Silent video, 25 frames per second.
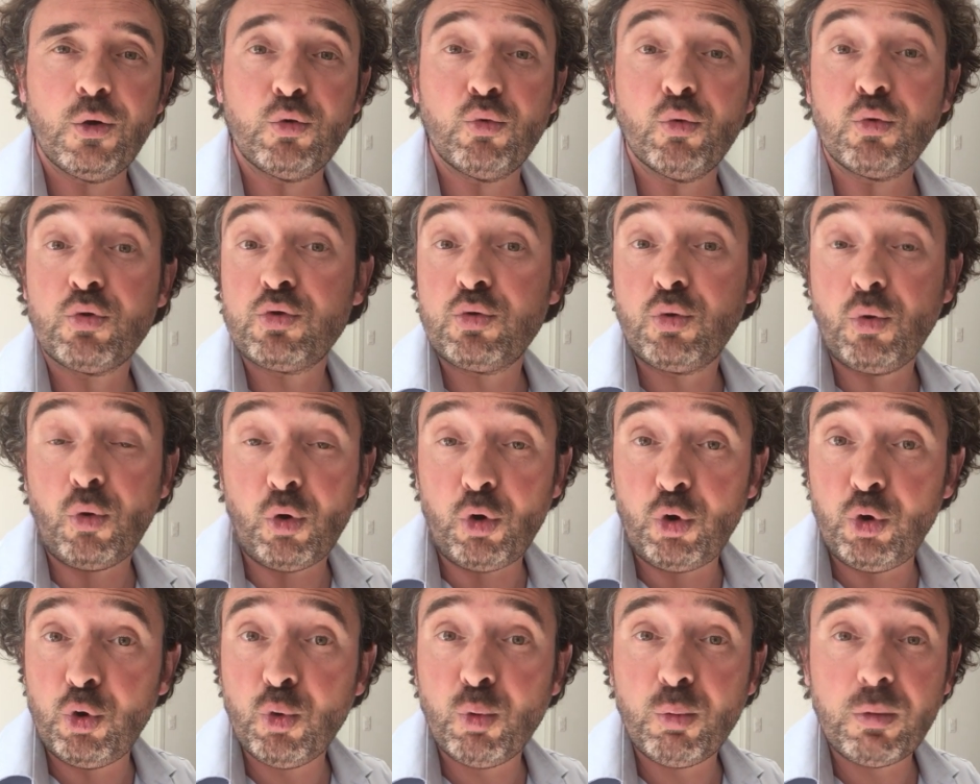donc
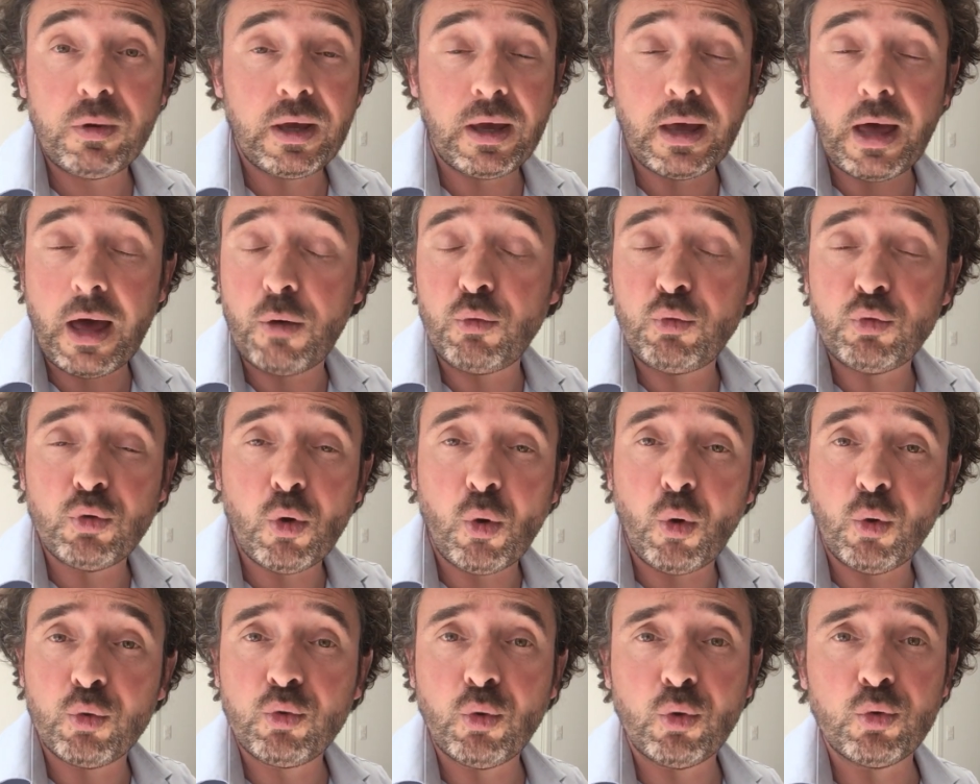sur Lyon et à une
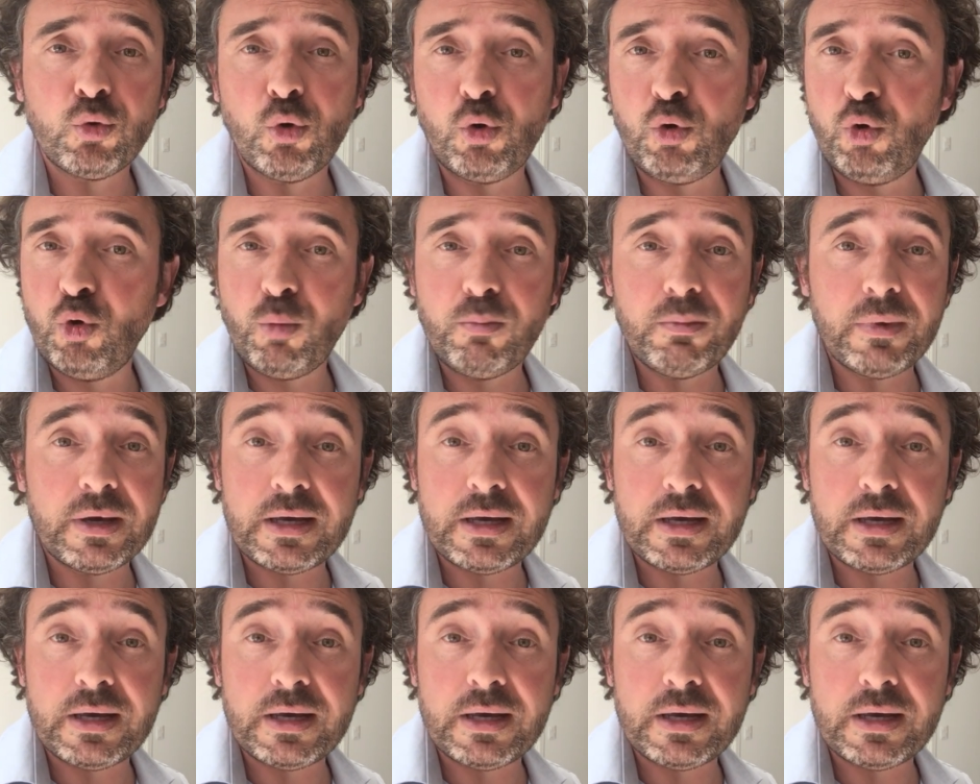heure autour de Lyon,